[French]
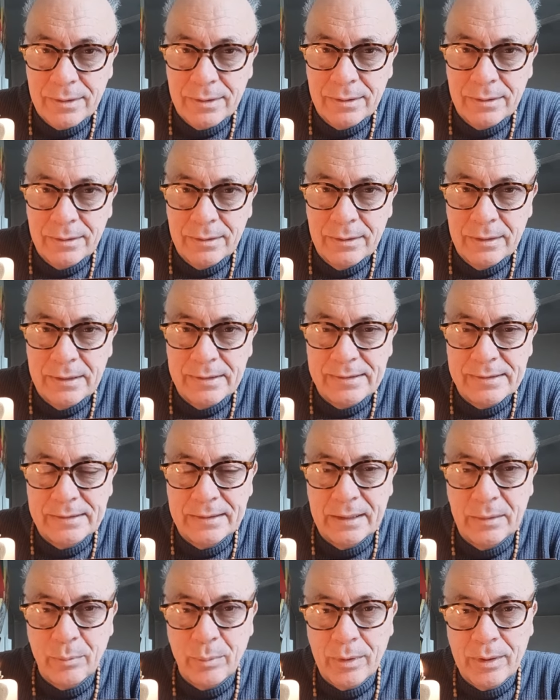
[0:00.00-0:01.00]

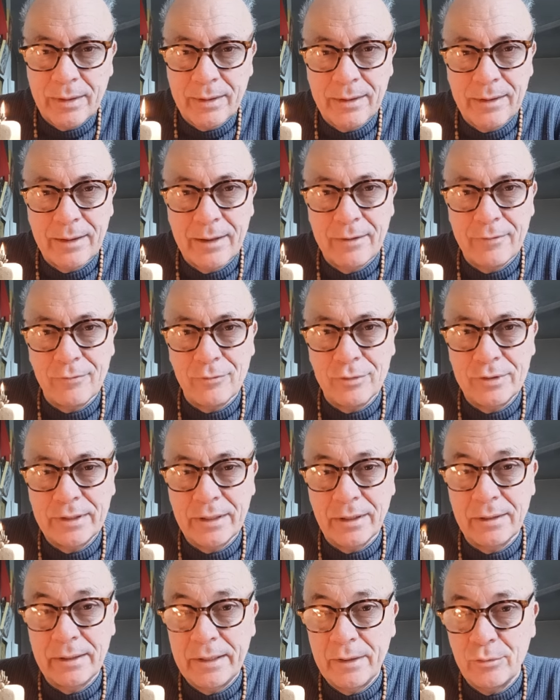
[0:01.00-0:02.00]
N'hésitez pas à venir
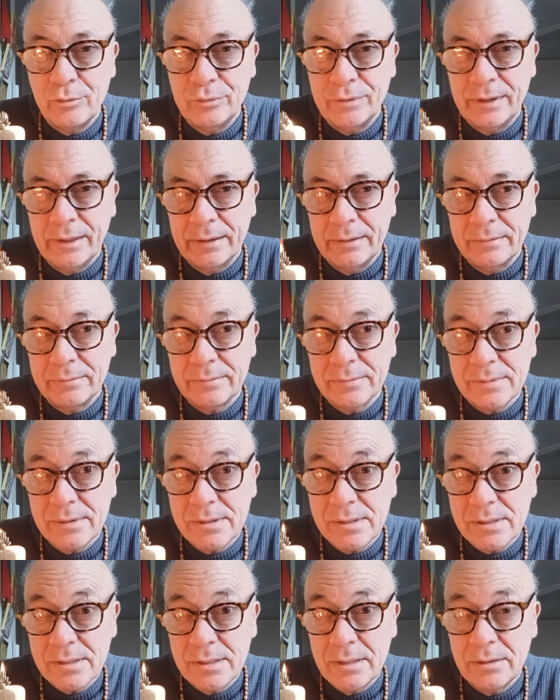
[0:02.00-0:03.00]
l'écouter.
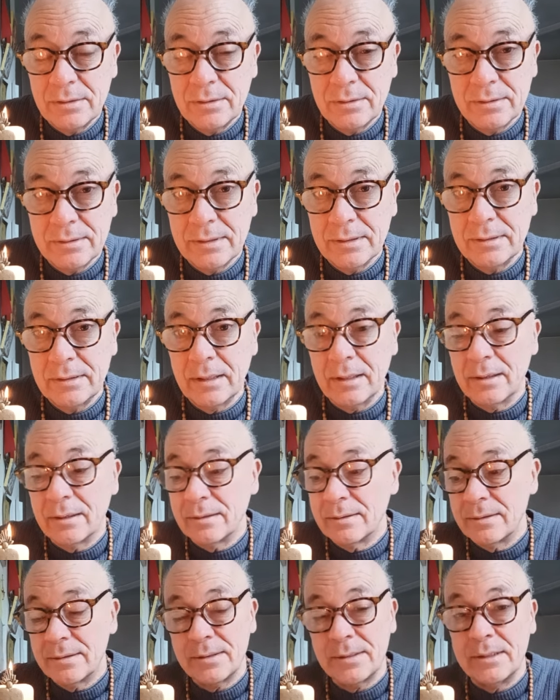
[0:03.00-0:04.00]

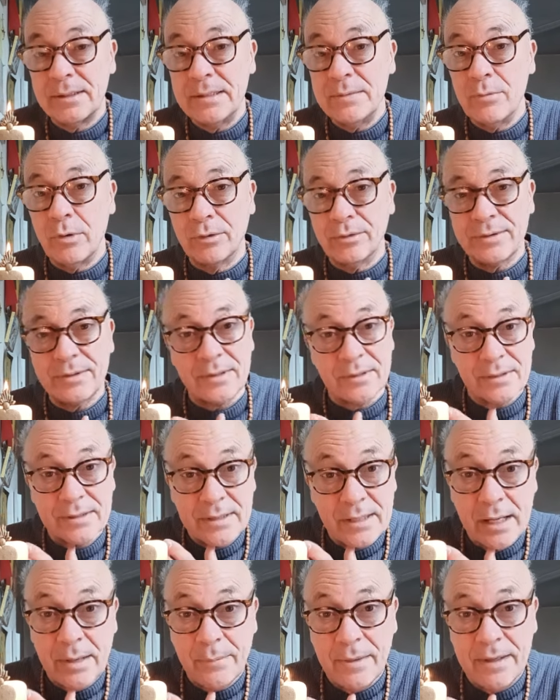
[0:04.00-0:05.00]
C'est immense. C'est
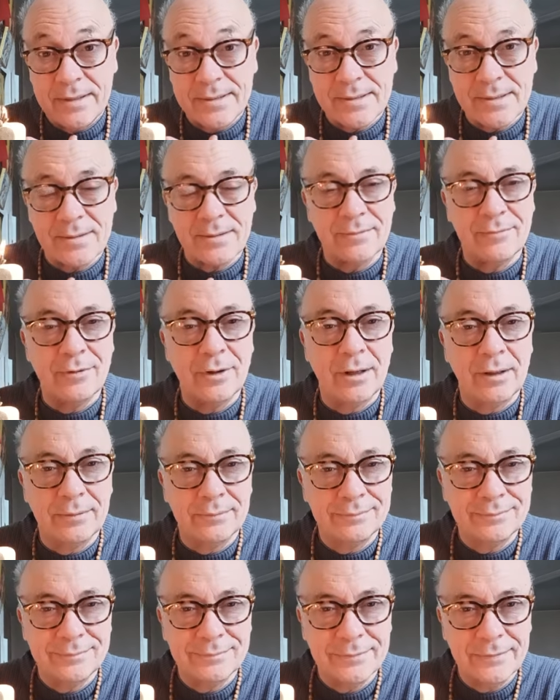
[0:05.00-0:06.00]
la messe. Voilà.
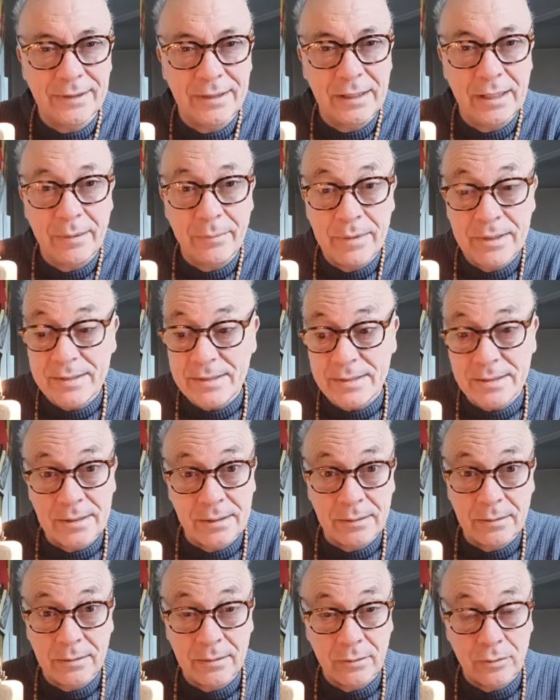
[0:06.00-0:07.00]
Et la messe,
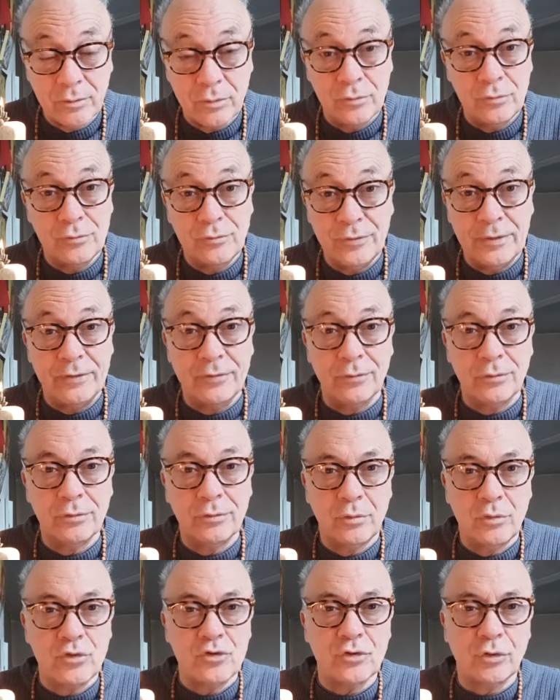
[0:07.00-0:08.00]
c'est que nous vivons
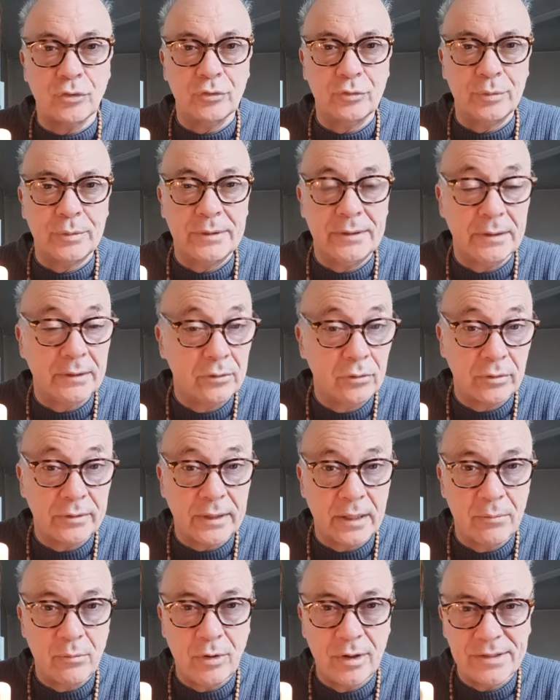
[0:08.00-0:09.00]
aujourd'hui
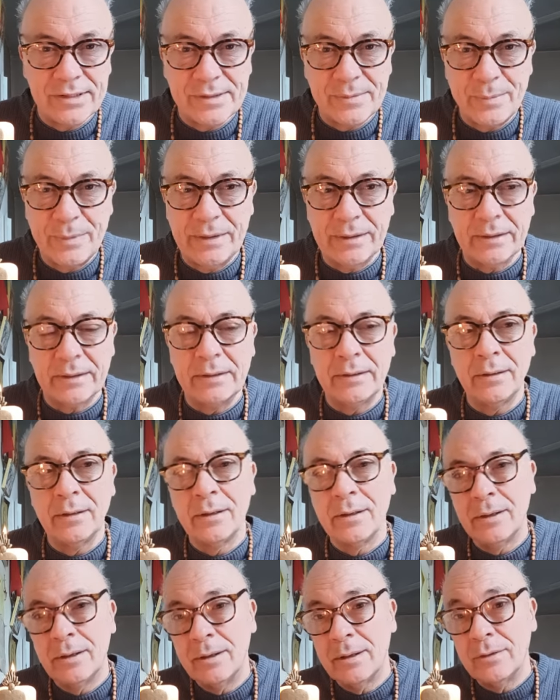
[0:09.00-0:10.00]
totalement inspiré
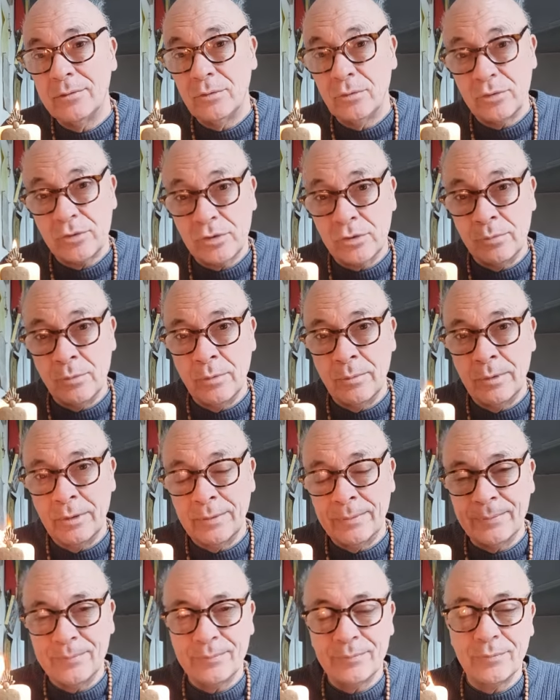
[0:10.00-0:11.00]
de ce
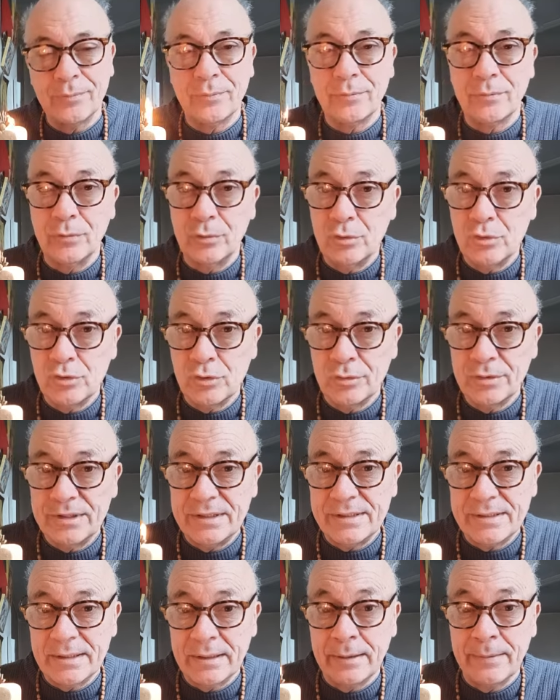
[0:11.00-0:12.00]
moment du jeudi
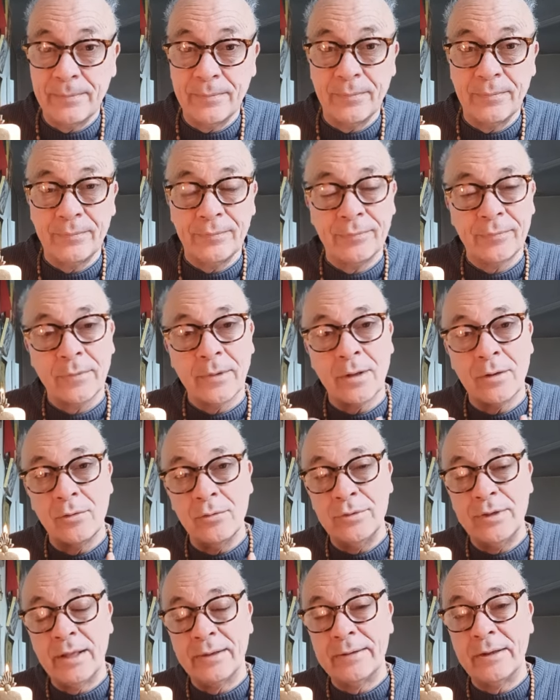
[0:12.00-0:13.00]
saint, le
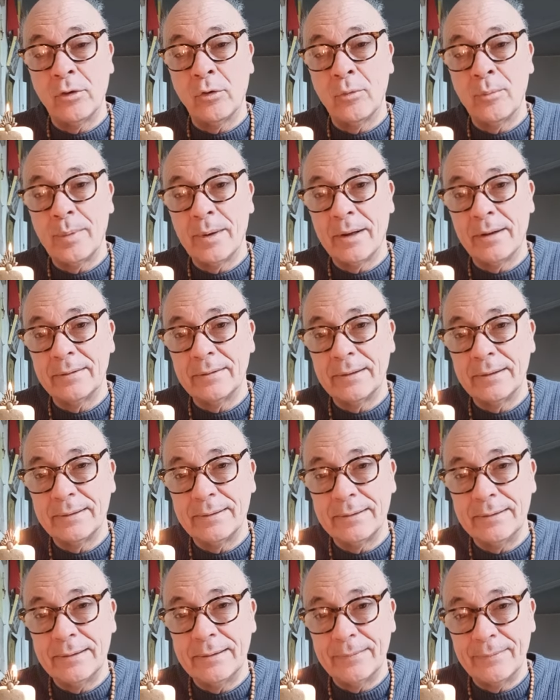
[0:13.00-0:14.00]
dernier repas
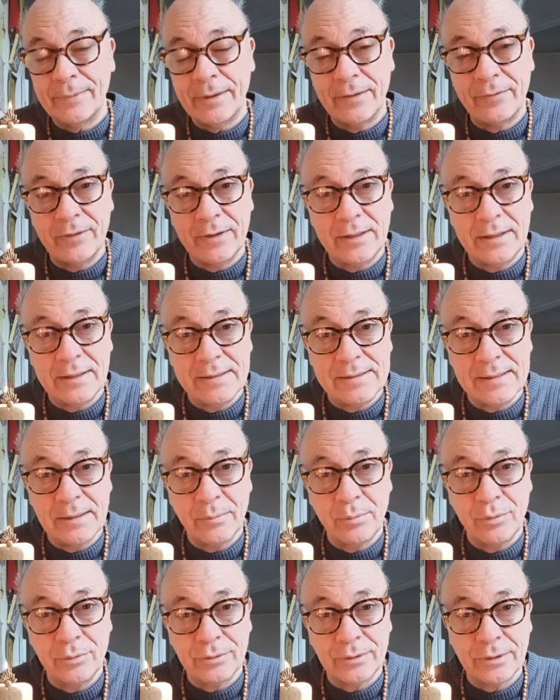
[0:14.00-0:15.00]
avec les
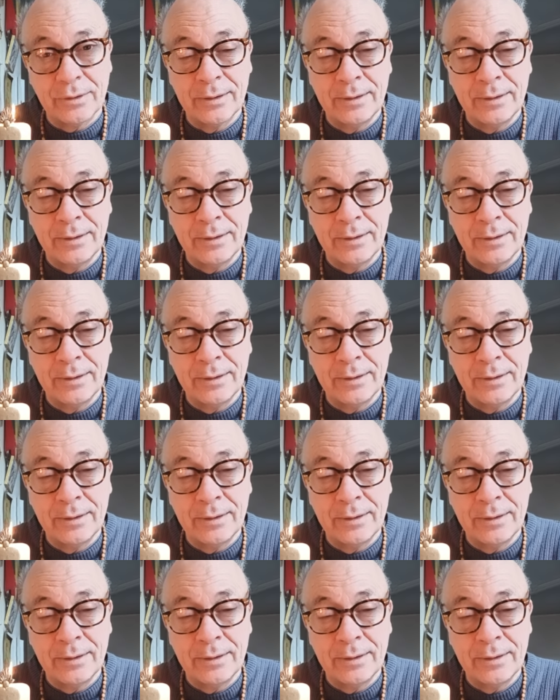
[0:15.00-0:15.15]
apôtres.